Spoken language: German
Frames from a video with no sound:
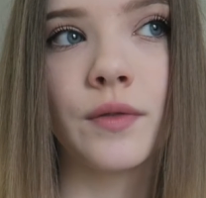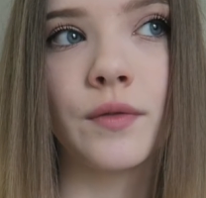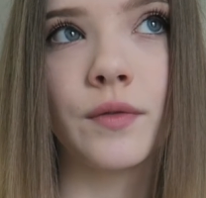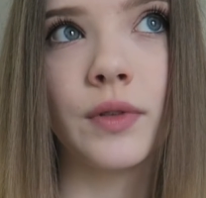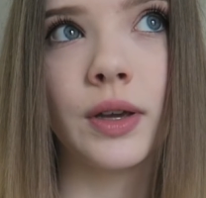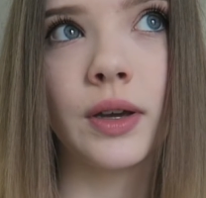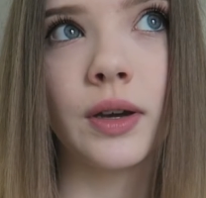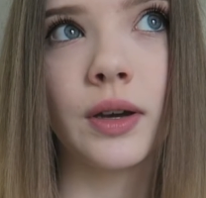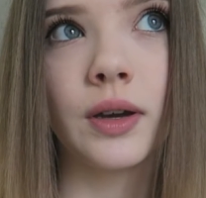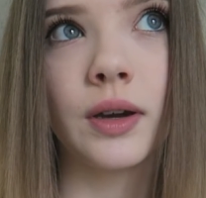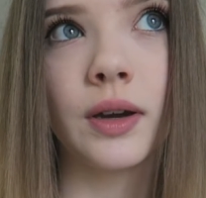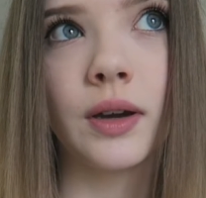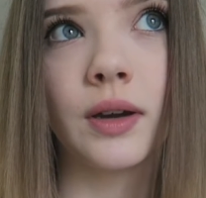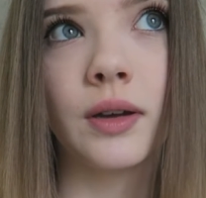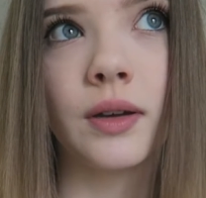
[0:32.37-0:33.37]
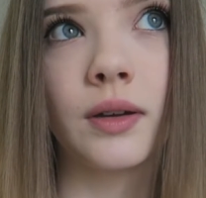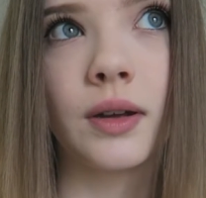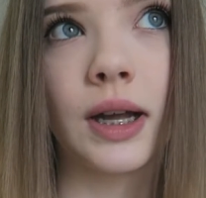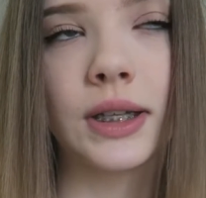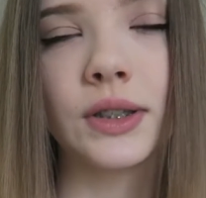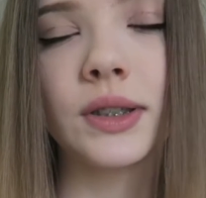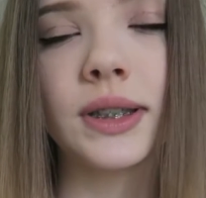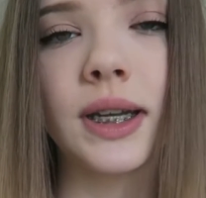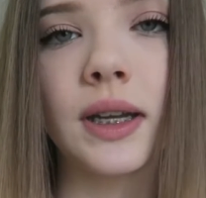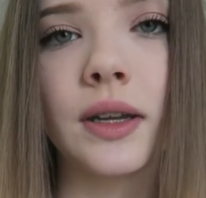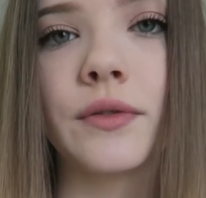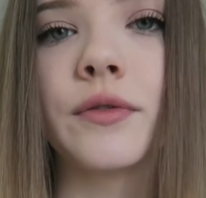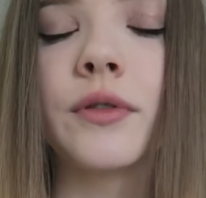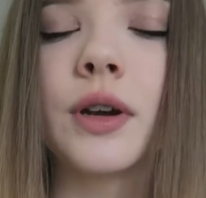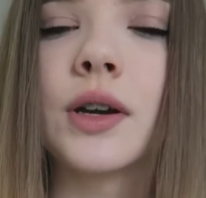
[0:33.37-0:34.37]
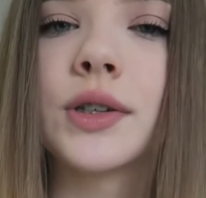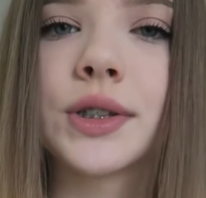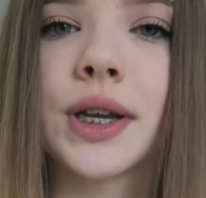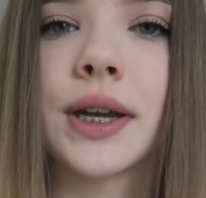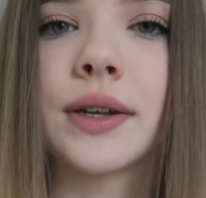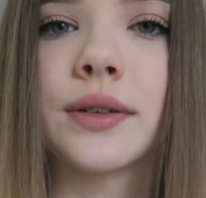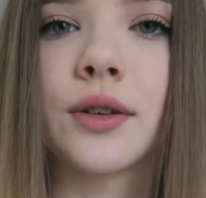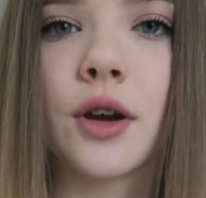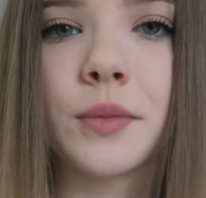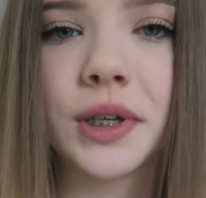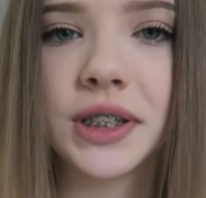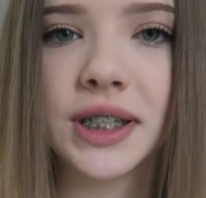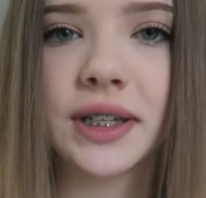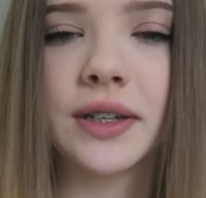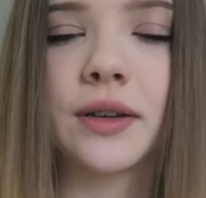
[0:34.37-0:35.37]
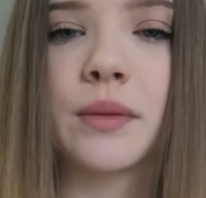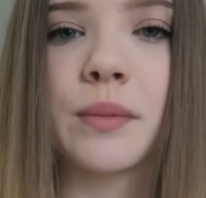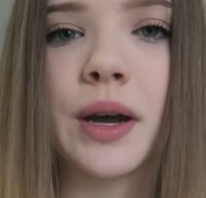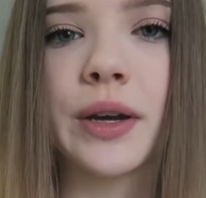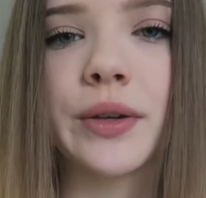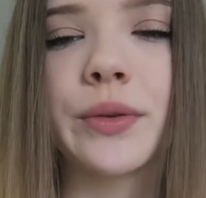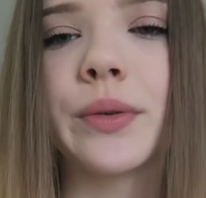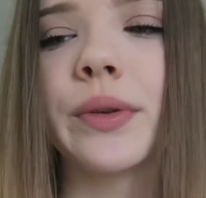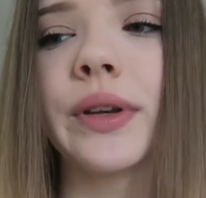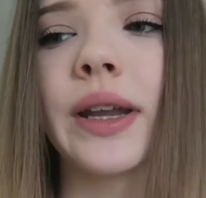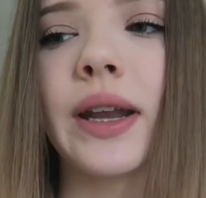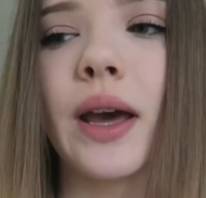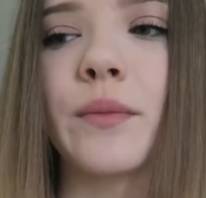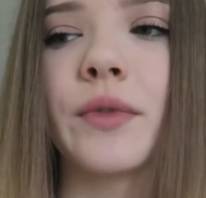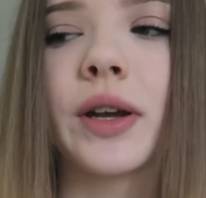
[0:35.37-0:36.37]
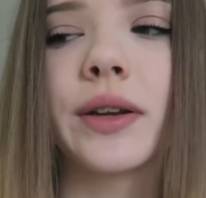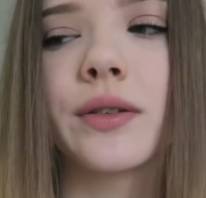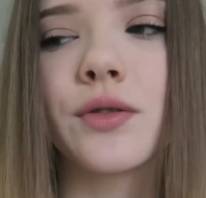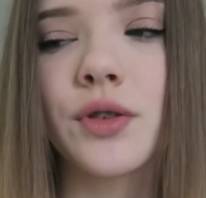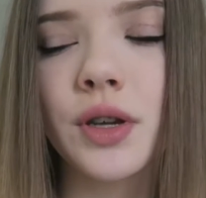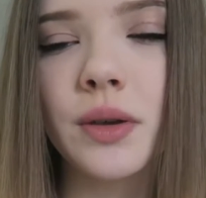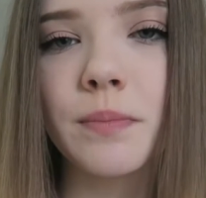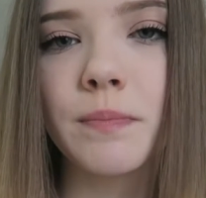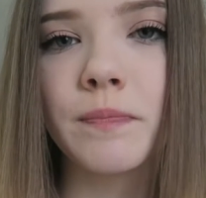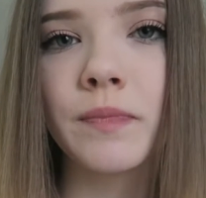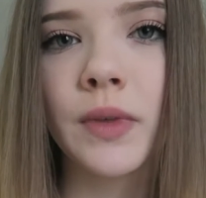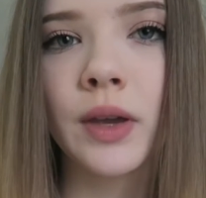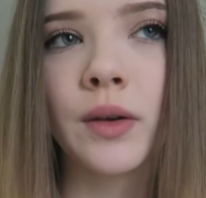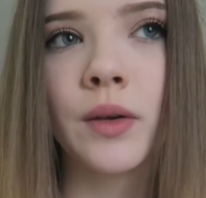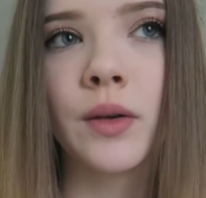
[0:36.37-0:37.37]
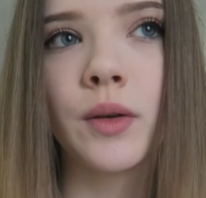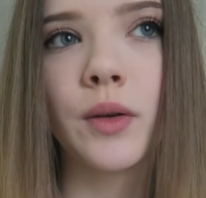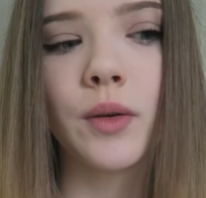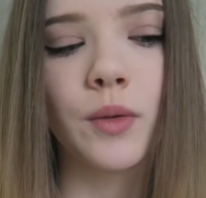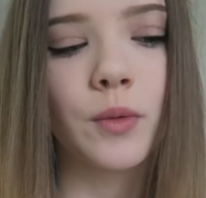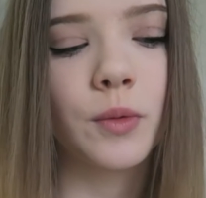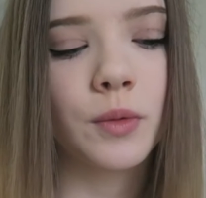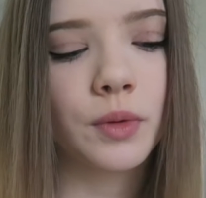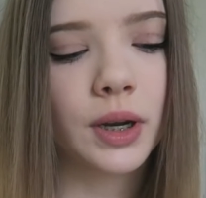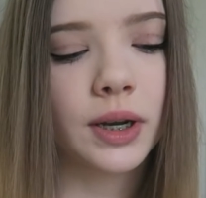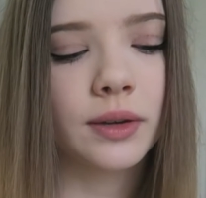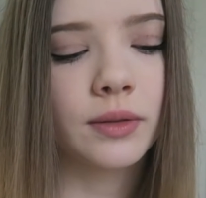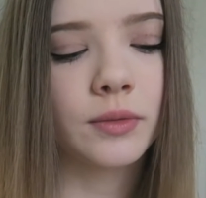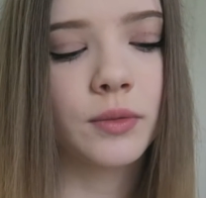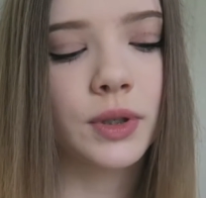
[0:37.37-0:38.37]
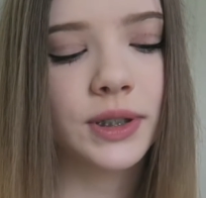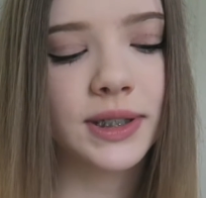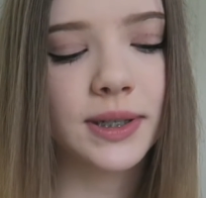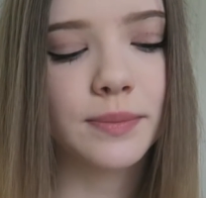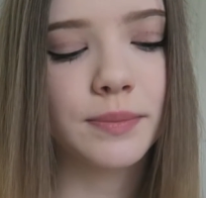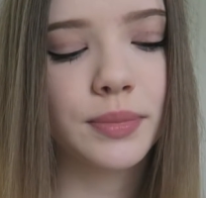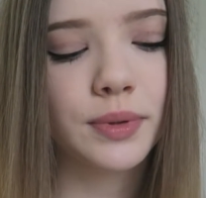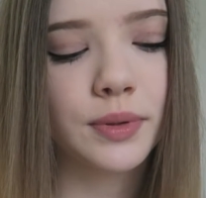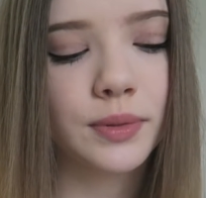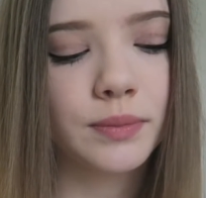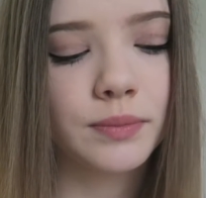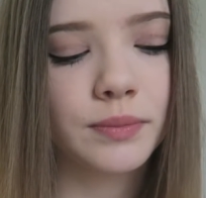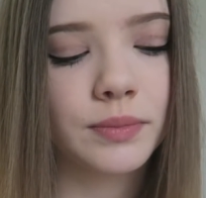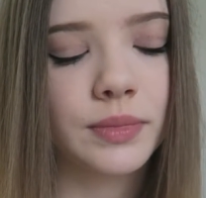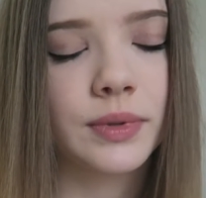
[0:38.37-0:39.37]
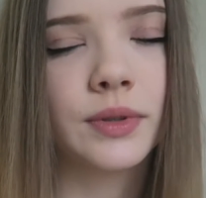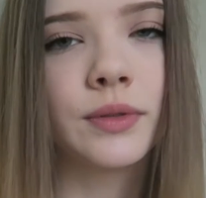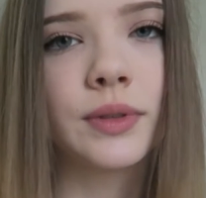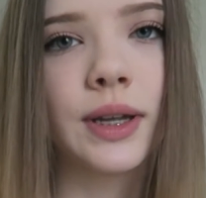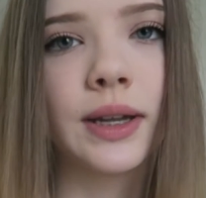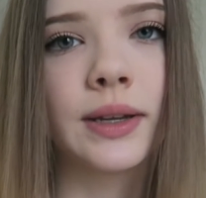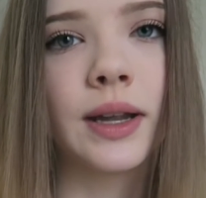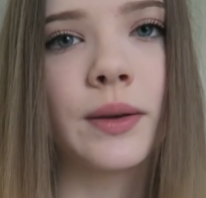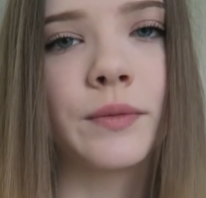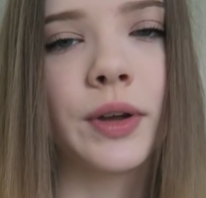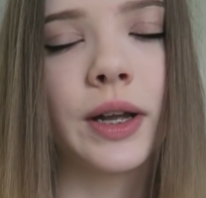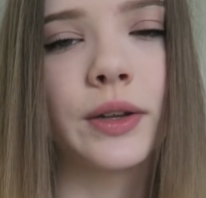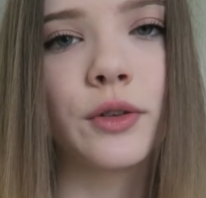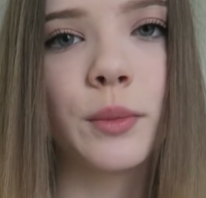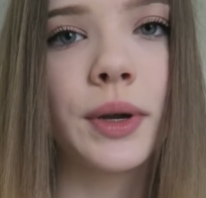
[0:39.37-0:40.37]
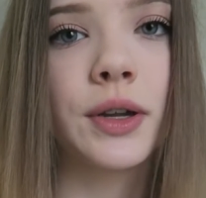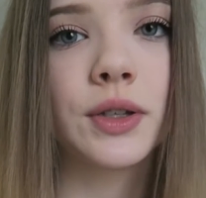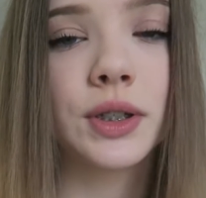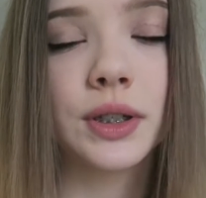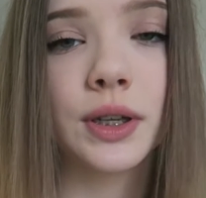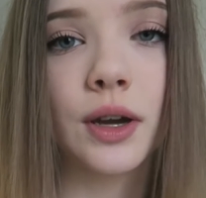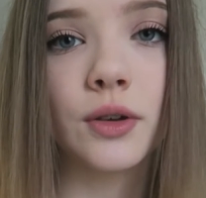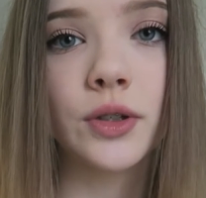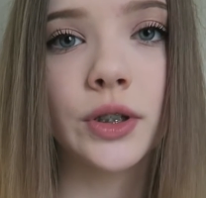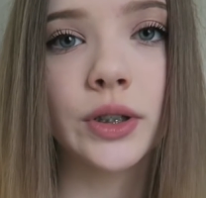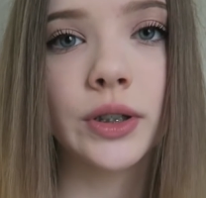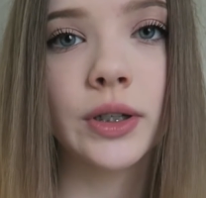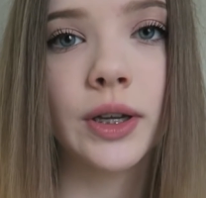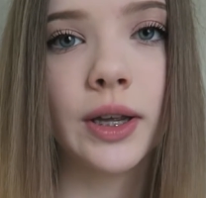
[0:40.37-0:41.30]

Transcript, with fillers: Wir, also sie hat ja früher auch so eine Comedy-Seite gemacht und dann haben wir halt geschrieben und dann WhatsApp und dann haben wir halt Nummern ausgetauscht